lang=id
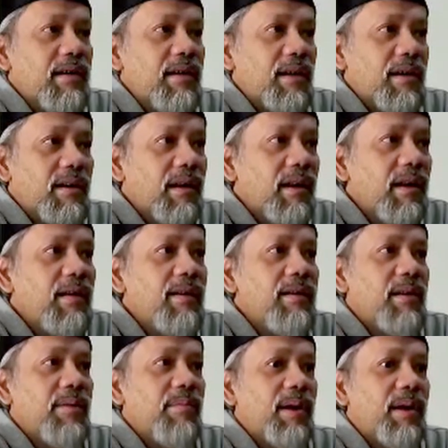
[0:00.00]

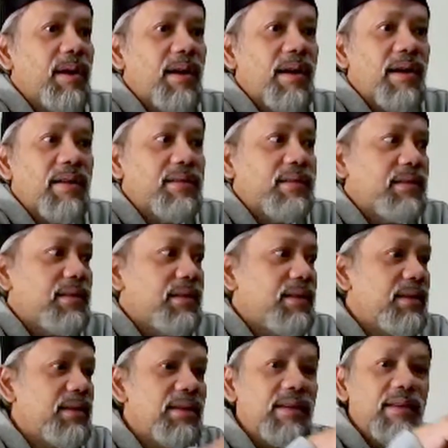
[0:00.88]
learning, gimana
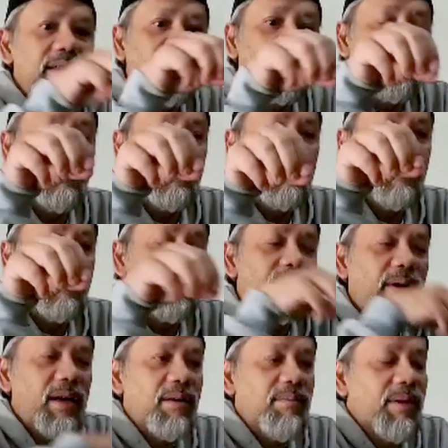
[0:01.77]
si
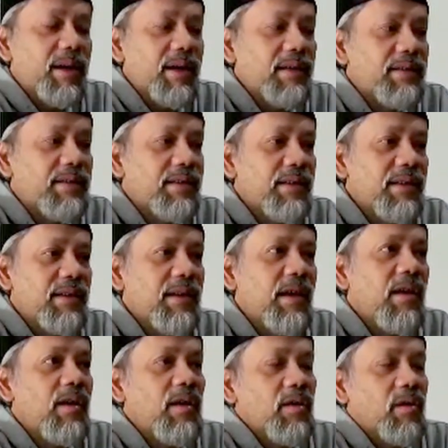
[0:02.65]
bagaimana si
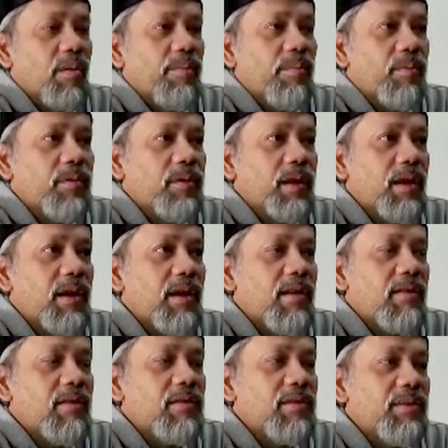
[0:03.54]
komputer
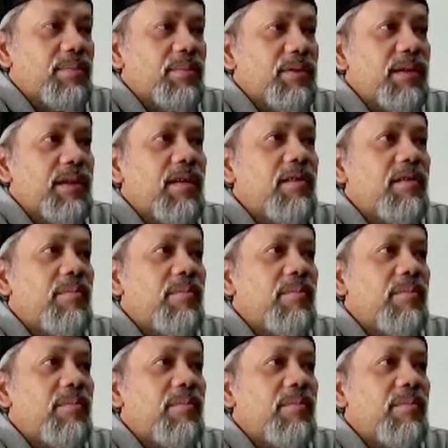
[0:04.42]
atau si mesin itu